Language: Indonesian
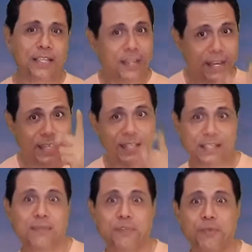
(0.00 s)
Sekali lagi
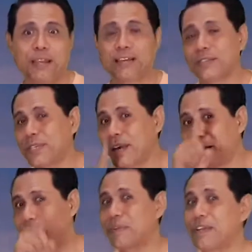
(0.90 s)
saya mau bilang,
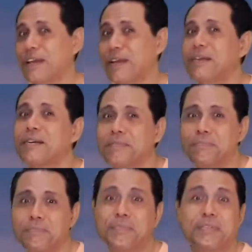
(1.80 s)
jangan pernah
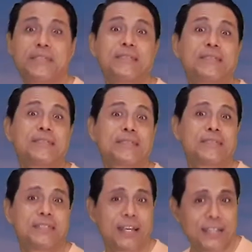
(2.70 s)

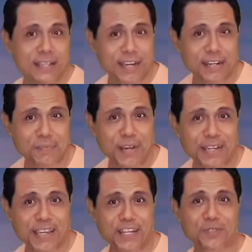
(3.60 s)
menjadikan
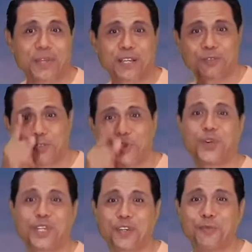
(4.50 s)
kebahagiaan sebagai
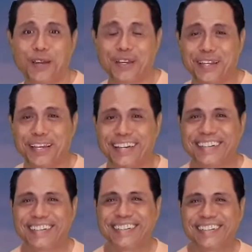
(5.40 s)
tujuan hidup Anda.
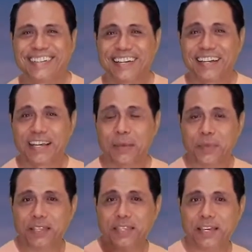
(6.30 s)

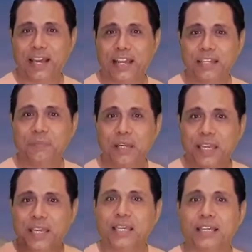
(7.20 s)
Tapi ketika Anda
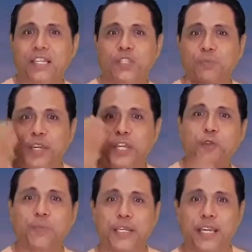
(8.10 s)
menginginkan sebuah
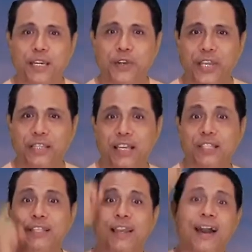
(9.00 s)
kehidupan yang great, yang
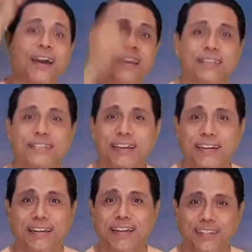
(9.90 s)
selaras dengan
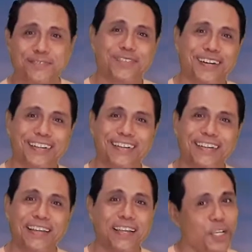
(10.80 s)
kehendak Tuhan,
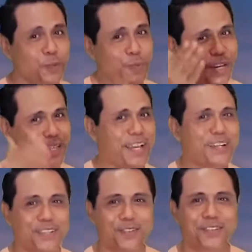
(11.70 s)
itu berarti
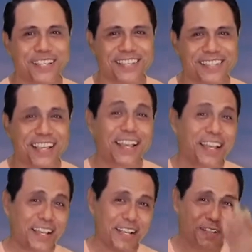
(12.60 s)
Anda sukses.
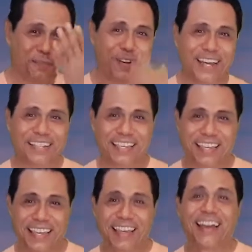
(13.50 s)
Itu
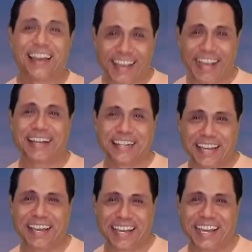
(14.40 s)
berarti
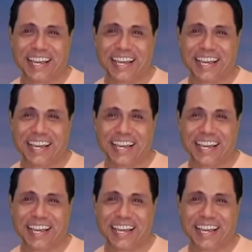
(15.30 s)
Anda